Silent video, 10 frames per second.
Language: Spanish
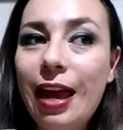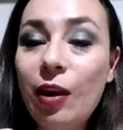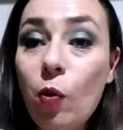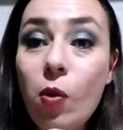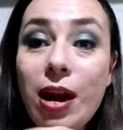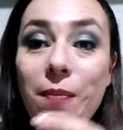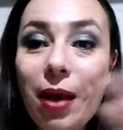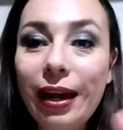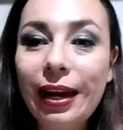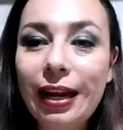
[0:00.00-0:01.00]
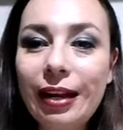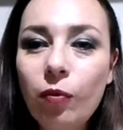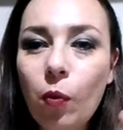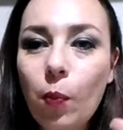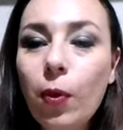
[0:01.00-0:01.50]
dar una
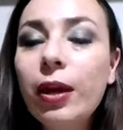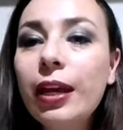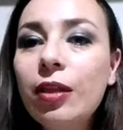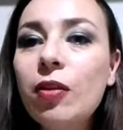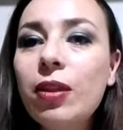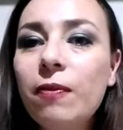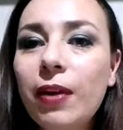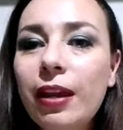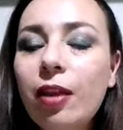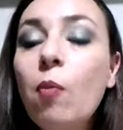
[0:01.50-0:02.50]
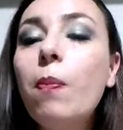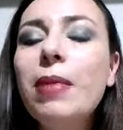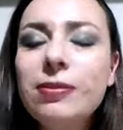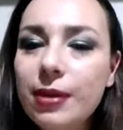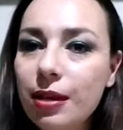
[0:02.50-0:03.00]
imagen un poquito diferente,
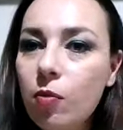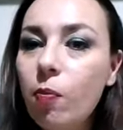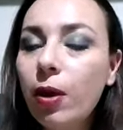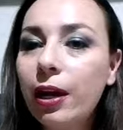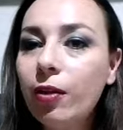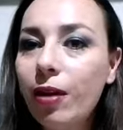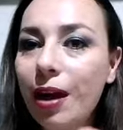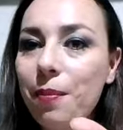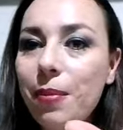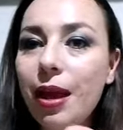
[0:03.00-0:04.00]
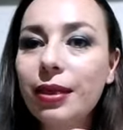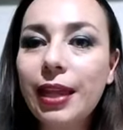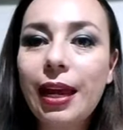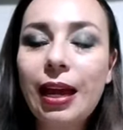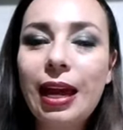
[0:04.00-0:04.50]
más bien un poquito
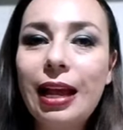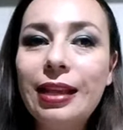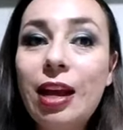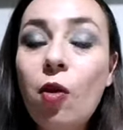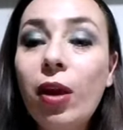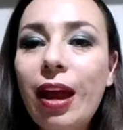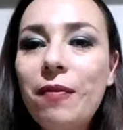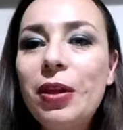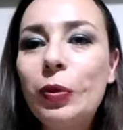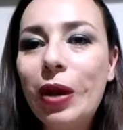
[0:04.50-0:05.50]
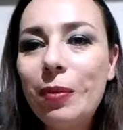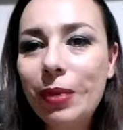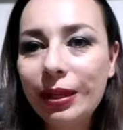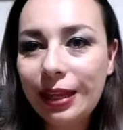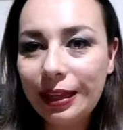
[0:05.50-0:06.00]
cambiante de lo que
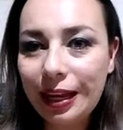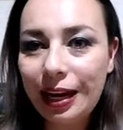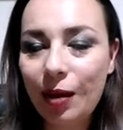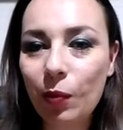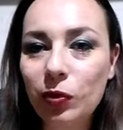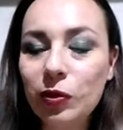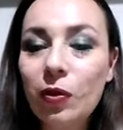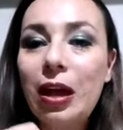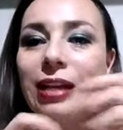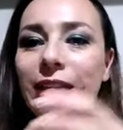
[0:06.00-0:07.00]
habitualmente tenemos, ¿no?